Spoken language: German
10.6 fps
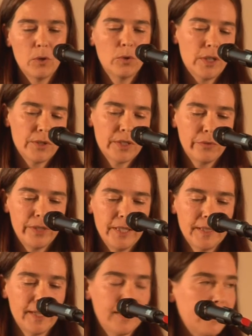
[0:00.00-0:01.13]
Und aus der
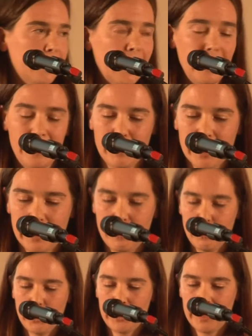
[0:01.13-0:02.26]
Vielzahl der Teilnehmerinnen
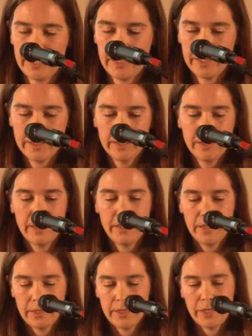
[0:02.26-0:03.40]
möchte ich
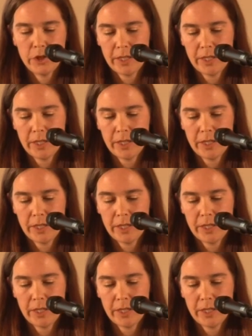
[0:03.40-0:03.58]
die